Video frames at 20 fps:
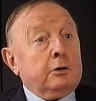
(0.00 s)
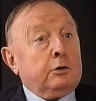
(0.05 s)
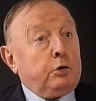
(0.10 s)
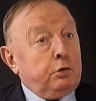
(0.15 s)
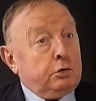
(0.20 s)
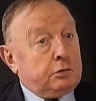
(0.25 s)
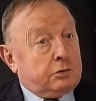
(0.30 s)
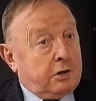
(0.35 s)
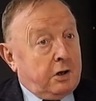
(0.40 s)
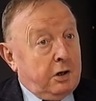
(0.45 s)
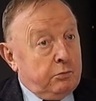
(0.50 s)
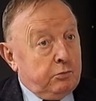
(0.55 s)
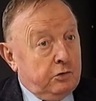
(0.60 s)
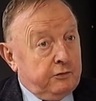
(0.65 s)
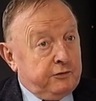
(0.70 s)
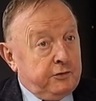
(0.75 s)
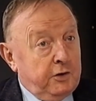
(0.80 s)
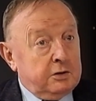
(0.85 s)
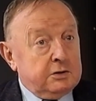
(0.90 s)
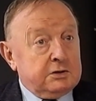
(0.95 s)
Krótko
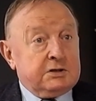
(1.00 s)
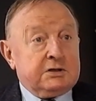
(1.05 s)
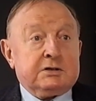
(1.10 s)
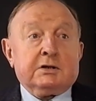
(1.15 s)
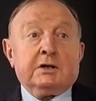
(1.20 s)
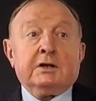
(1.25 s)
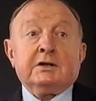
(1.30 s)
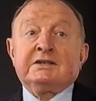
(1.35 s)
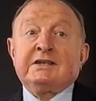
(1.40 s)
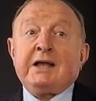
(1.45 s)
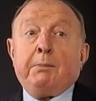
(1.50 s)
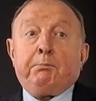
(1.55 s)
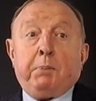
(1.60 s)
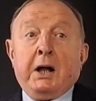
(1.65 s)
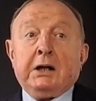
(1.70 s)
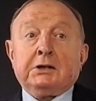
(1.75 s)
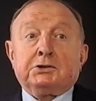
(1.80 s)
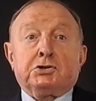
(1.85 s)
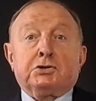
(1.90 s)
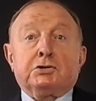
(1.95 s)
mówiąc,
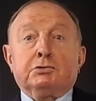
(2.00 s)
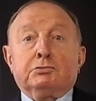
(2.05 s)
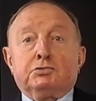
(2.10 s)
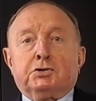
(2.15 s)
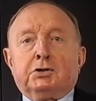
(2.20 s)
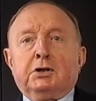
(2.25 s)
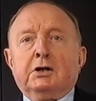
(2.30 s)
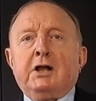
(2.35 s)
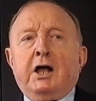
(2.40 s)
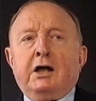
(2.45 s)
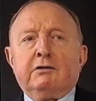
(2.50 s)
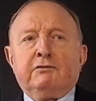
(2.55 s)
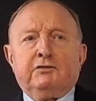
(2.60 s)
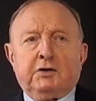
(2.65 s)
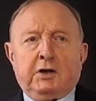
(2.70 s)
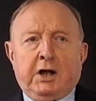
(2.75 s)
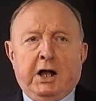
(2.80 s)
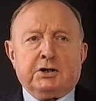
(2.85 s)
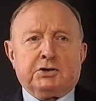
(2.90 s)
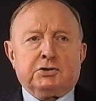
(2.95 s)
zapatrzył się
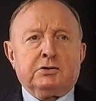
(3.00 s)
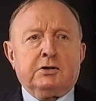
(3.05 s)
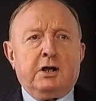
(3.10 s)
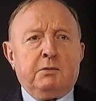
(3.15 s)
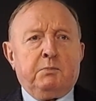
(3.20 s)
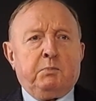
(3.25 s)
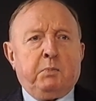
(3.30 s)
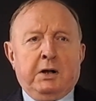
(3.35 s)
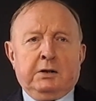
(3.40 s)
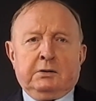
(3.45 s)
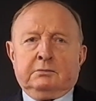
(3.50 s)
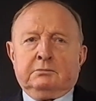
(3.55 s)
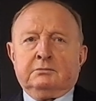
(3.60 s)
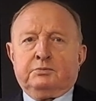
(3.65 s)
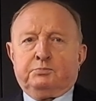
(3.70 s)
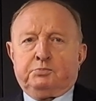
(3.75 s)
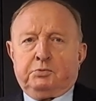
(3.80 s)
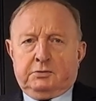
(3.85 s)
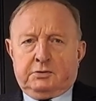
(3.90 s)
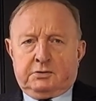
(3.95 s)
najwyraźniej, pan
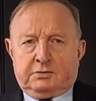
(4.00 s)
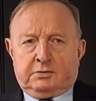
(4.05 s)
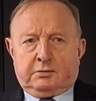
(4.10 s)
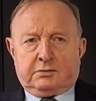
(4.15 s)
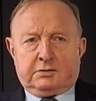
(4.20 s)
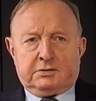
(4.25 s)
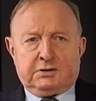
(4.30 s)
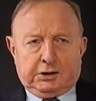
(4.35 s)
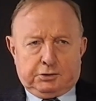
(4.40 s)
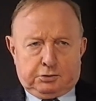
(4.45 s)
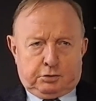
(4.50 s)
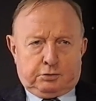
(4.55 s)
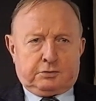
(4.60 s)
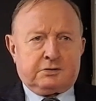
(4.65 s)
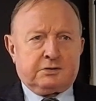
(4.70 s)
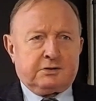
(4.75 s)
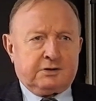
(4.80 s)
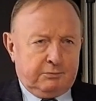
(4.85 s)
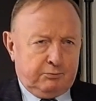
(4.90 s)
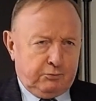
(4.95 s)
profesor
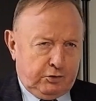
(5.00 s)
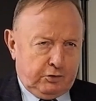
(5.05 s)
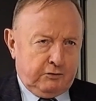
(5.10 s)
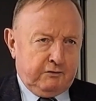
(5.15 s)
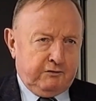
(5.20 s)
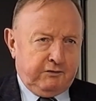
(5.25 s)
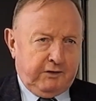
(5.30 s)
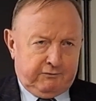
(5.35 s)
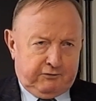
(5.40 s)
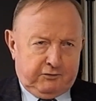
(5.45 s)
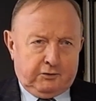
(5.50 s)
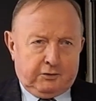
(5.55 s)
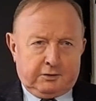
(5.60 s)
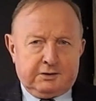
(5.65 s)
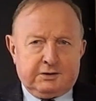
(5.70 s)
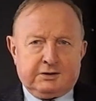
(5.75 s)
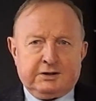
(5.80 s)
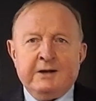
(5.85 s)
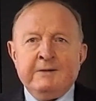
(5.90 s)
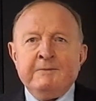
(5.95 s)
Sadurski, mój
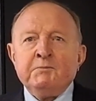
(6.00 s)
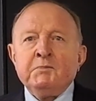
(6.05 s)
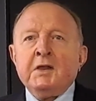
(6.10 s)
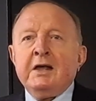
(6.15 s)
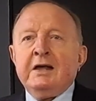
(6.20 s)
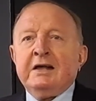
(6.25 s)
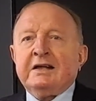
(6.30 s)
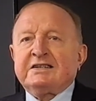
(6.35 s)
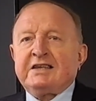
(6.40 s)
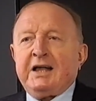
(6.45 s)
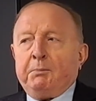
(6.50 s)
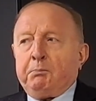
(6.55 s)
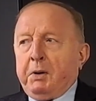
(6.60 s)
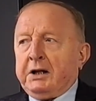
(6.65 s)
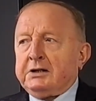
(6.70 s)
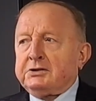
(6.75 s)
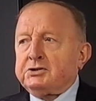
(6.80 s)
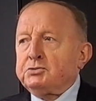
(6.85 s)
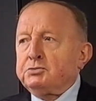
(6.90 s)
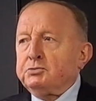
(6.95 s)
faworyt,
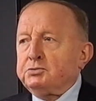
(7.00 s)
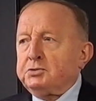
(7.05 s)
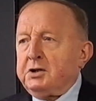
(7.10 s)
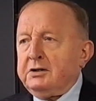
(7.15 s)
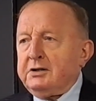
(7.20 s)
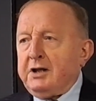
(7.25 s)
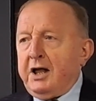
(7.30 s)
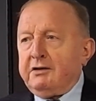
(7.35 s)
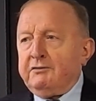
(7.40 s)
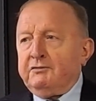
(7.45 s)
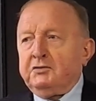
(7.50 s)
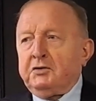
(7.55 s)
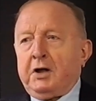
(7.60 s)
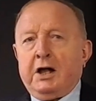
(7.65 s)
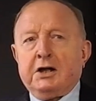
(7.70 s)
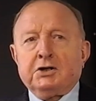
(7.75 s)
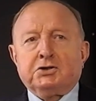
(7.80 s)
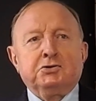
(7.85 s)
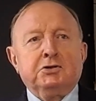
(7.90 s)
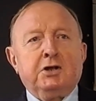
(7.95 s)
zapatrzył się
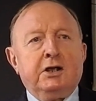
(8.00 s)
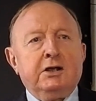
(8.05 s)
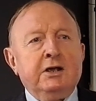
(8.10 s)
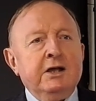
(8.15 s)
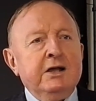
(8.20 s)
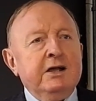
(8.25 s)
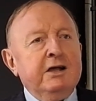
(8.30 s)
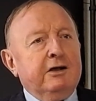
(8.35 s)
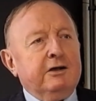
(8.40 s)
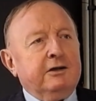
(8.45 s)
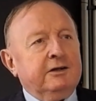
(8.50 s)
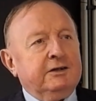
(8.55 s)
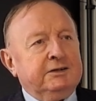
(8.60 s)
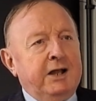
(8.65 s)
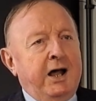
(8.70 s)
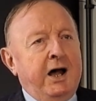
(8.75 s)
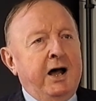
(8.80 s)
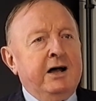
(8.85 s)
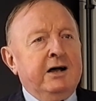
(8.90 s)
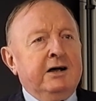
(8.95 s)
najwyraźniej
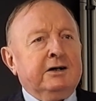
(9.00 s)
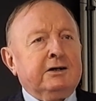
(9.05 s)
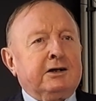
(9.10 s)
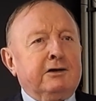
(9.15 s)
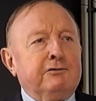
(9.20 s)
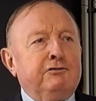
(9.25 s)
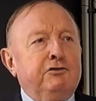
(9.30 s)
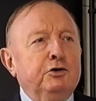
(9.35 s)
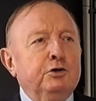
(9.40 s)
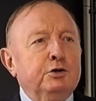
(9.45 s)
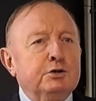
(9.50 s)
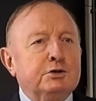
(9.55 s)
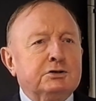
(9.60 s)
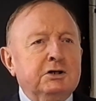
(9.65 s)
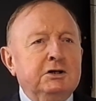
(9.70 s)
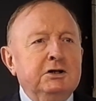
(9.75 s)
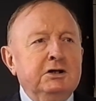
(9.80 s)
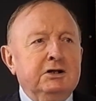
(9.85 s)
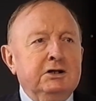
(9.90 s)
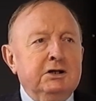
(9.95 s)
na
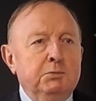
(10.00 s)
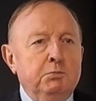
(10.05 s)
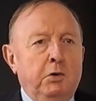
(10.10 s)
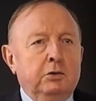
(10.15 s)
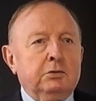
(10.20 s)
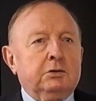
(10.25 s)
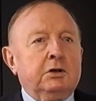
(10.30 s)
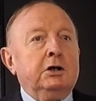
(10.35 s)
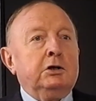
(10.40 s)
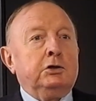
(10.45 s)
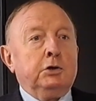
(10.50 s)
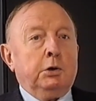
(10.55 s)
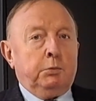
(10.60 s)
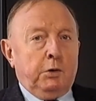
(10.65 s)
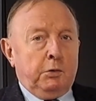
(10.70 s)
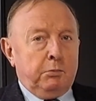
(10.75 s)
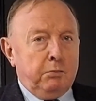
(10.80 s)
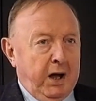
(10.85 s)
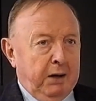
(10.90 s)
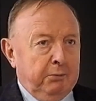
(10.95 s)
rewolucyjny model, no
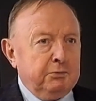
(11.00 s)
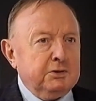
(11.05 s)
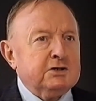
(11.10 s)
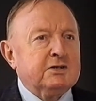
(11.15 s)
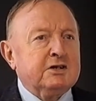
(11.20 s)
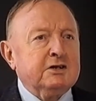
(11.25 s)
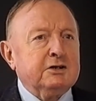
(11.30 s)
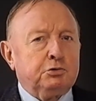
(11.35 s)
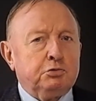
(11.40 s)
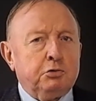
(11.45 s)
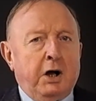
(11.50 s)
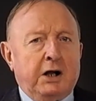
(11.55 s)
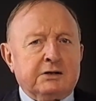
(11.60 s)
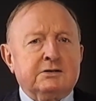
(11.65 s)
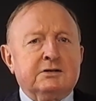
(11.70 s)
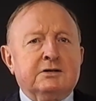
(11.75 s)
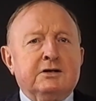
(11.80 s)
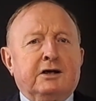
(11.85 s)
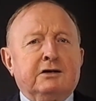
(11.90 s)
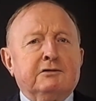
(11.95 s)
bo mamy
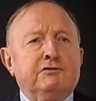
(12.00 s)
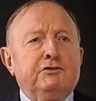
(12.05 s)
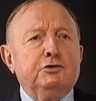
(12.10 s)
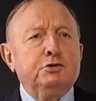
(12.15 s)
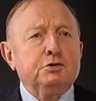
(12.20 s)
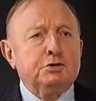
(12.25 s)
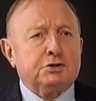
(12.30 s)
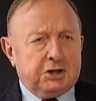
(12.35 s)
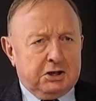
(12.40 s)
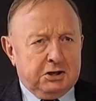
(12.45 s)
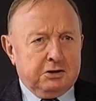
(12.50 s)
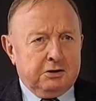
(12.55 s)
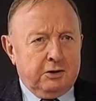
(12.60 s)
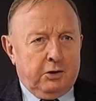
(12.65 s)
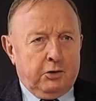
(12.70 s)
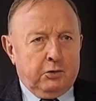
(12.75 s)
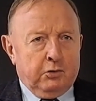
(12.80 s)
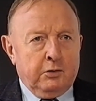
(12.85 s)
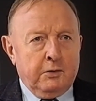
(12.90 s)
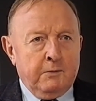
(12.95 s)
sytuację
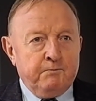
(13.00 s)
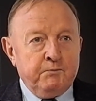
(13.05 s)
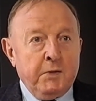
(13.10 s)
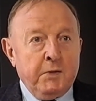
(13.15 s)
rewolucyjną.